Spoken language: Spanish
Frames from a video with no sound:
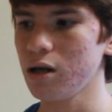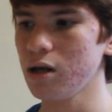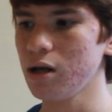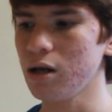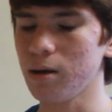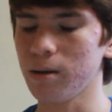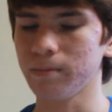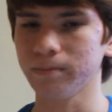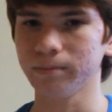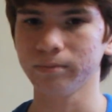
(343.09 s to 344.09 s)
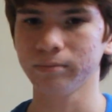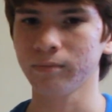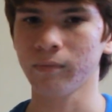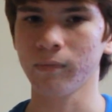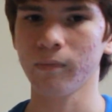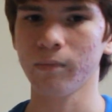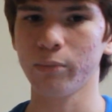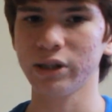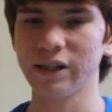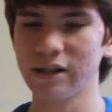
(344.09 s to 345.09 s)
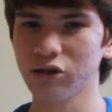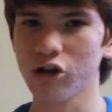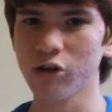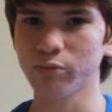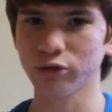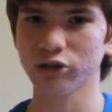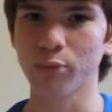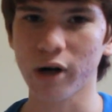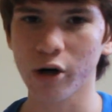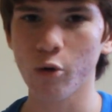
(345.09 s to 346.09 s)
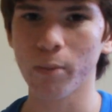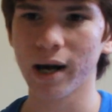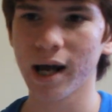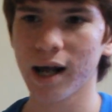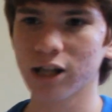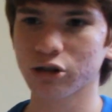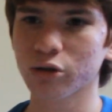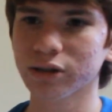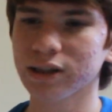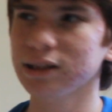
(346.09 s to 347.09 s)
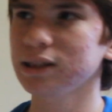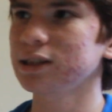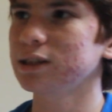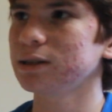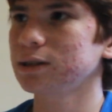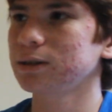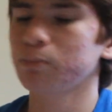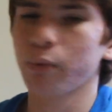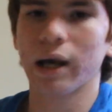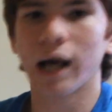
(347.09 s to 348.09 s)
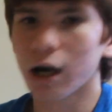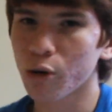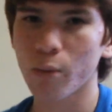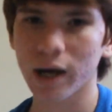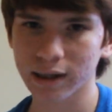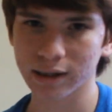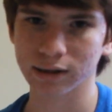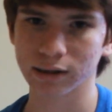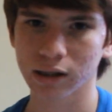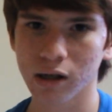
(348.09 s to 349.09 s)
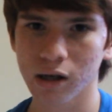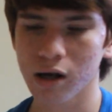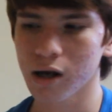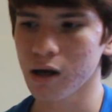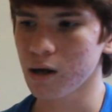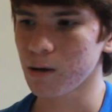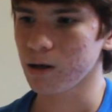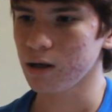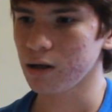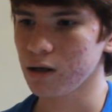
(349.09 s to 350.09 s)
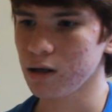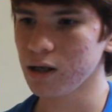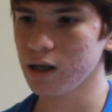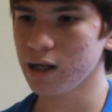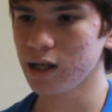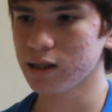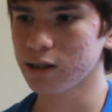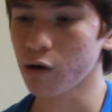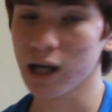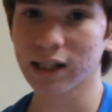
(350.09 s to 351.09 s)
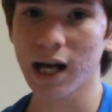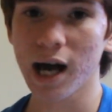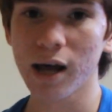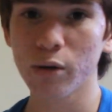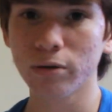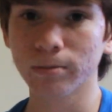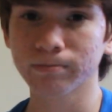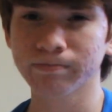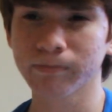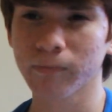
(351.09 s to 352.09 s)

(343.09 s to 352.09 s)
Y pues a veces no, se pueden recuperar las cosas ni pueden caer como antes. Y si no la has cagado,